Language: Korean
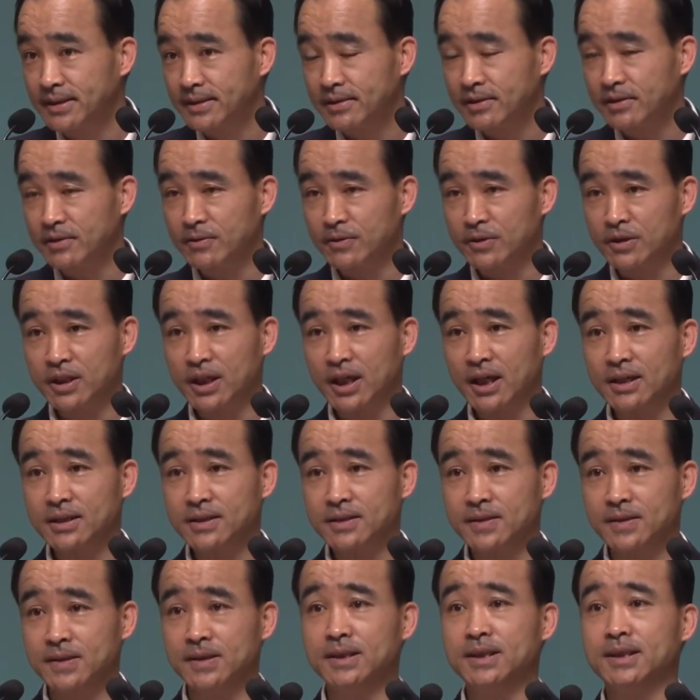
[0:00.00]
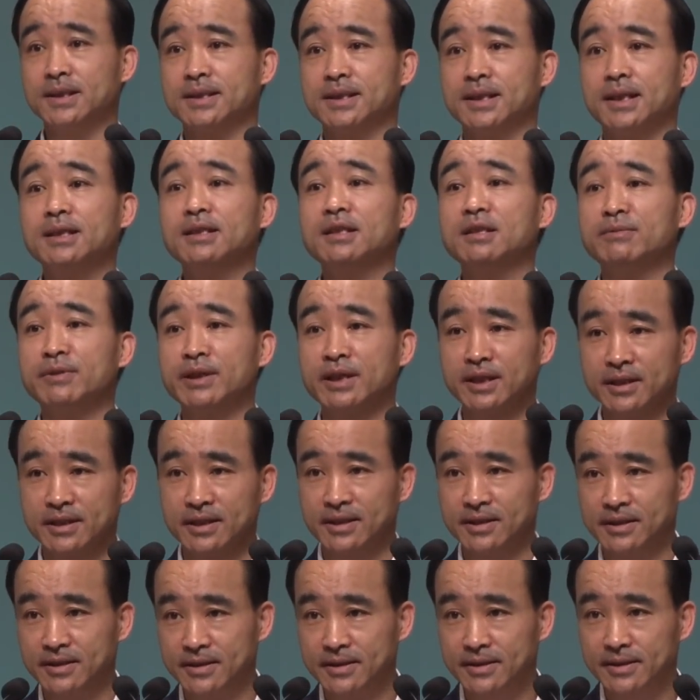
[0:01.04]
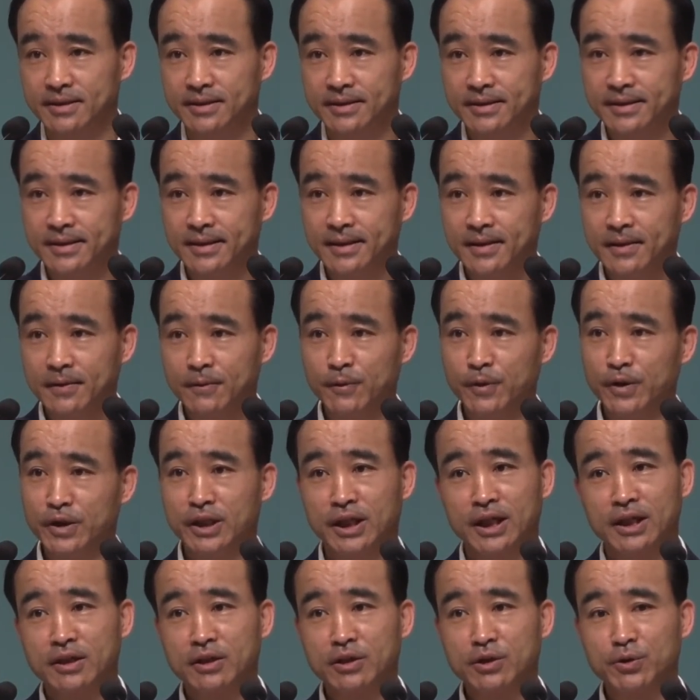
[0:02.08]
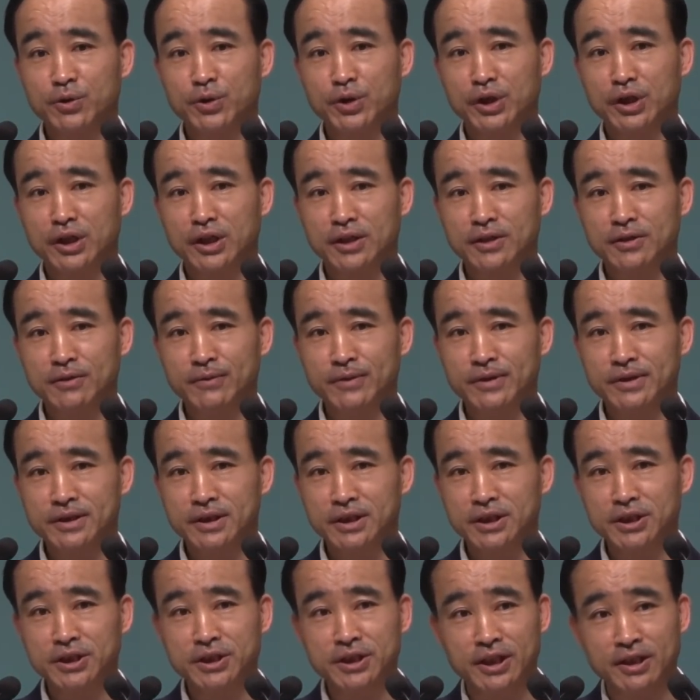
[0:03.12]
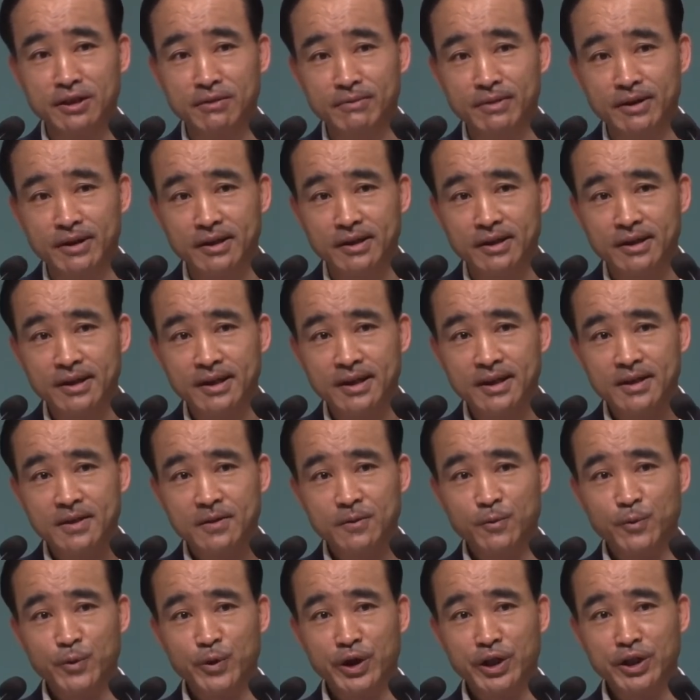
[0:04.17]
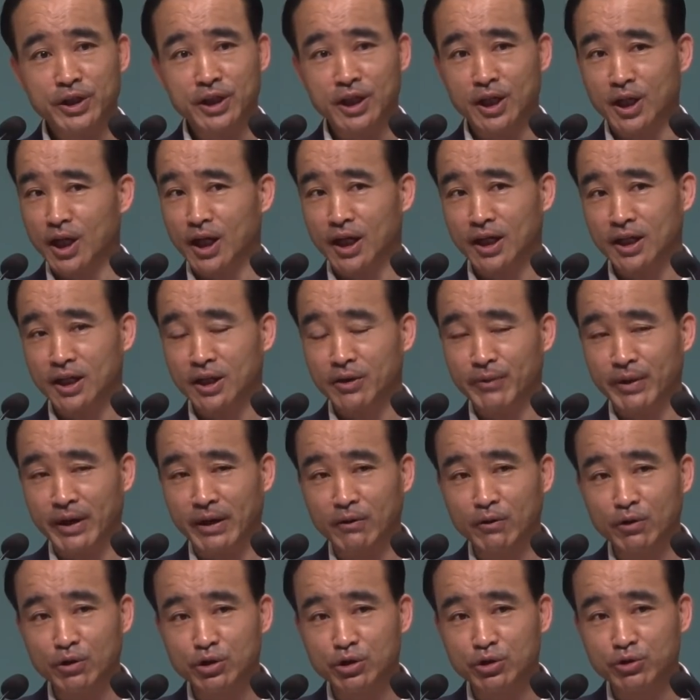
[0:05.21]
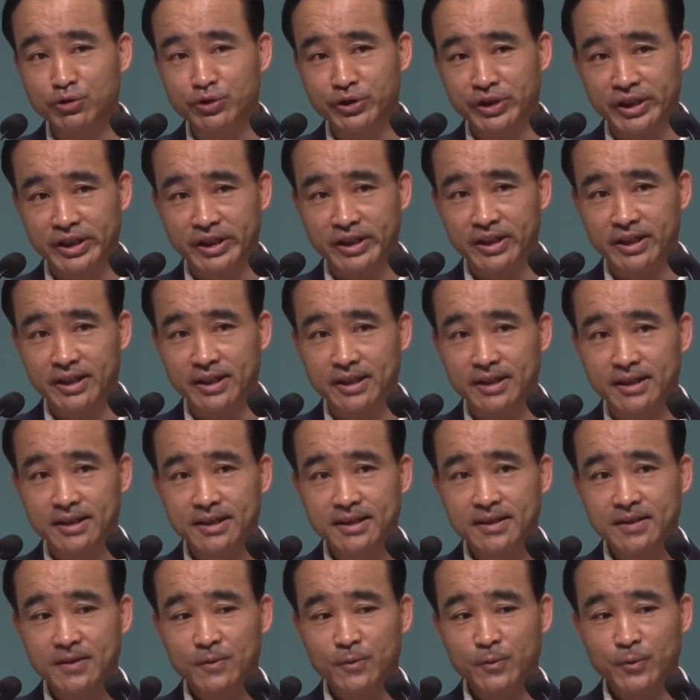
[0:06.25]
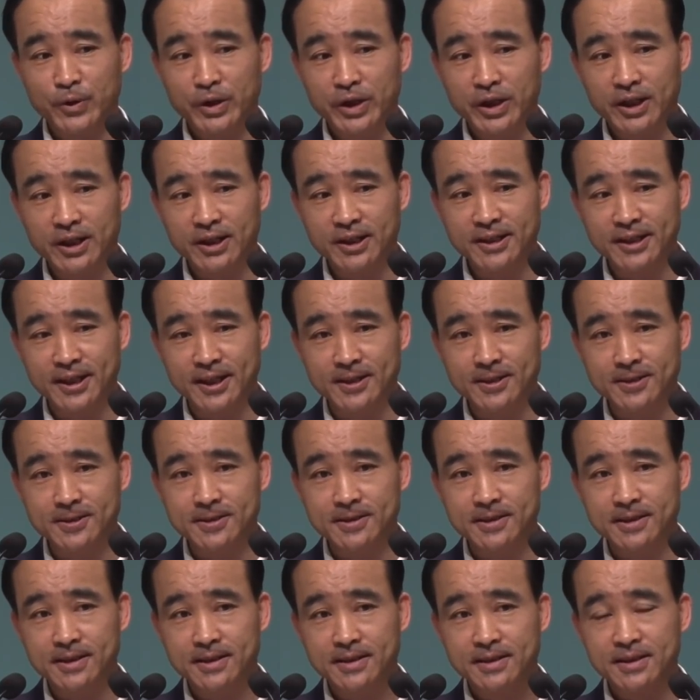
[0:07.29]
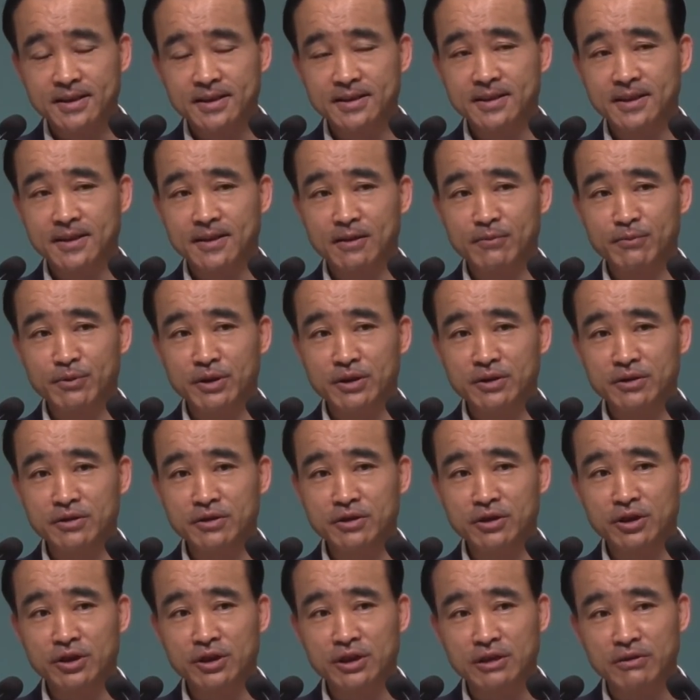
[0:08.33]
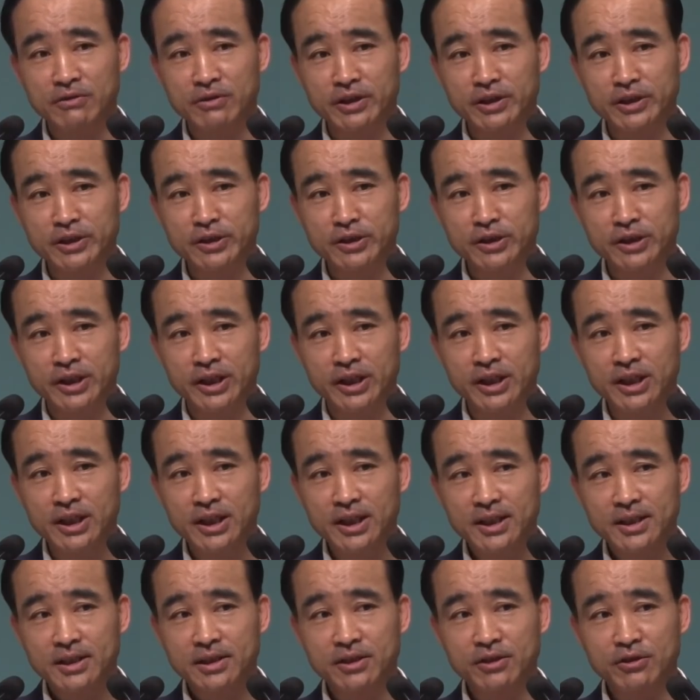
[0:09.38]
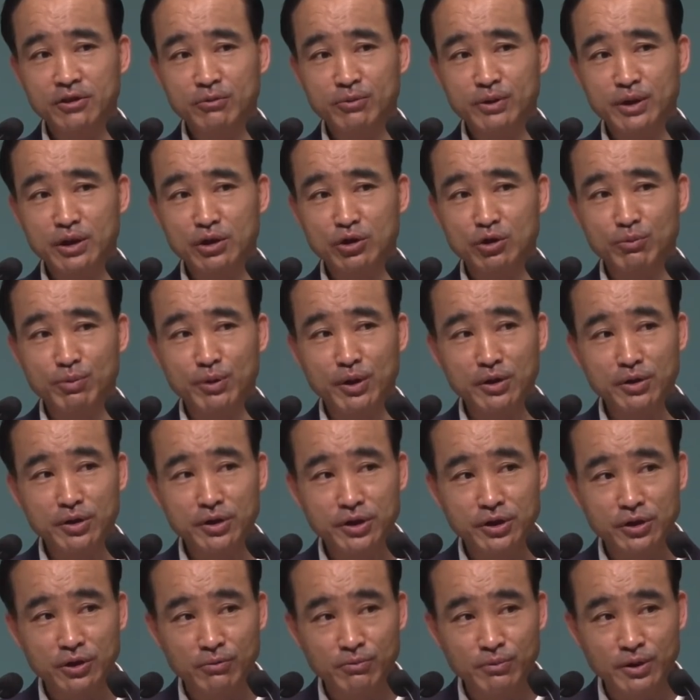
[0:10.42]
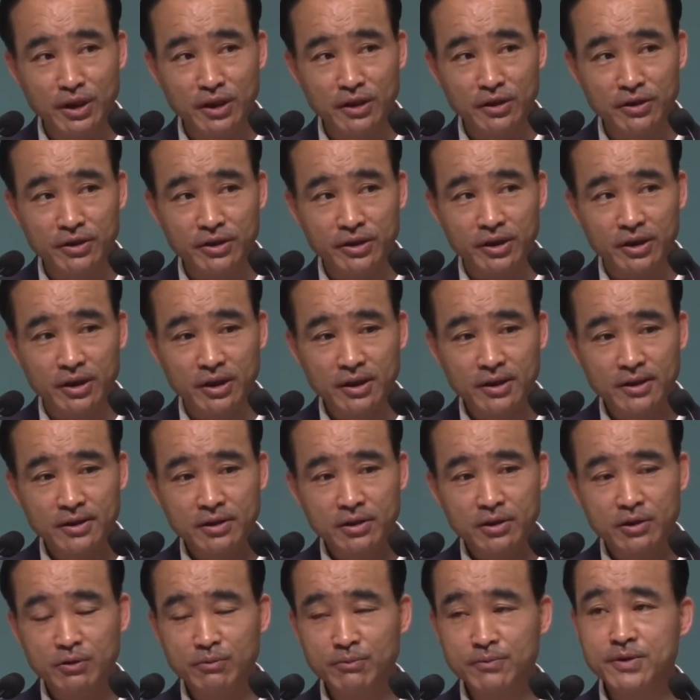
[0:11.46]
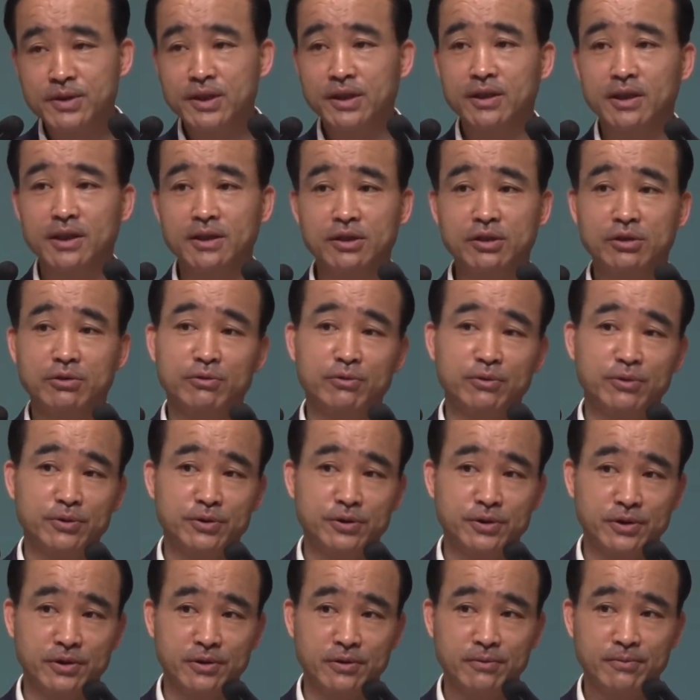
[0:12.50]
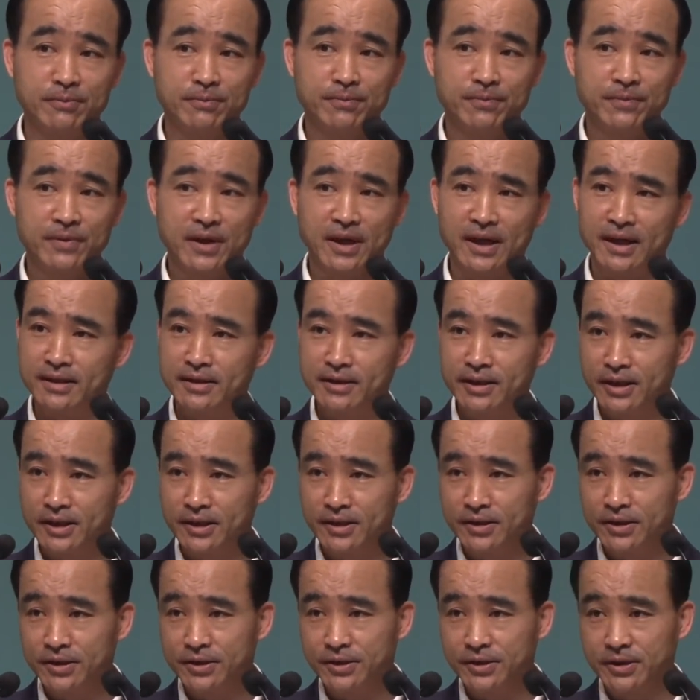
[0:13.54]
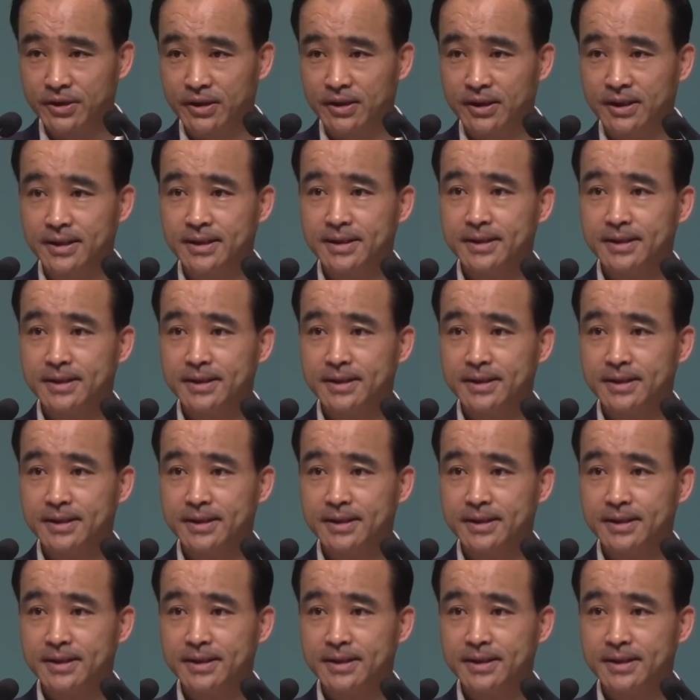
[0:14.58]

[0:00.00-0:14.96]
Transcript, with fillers: 그리고 탓을 상대방에다 하는 거예요. 왜 나는 교회를 다니면서 이러냐 이 말이에요. 왜 나는 하나님이 안 고쳐주냐는 거예요. 왜 나는 이 사람이 능력 있다고 그랬는데 기도받아도 별것이 없냐는 거예요. 금세 다시 들어오지요. 안 되는 거지요.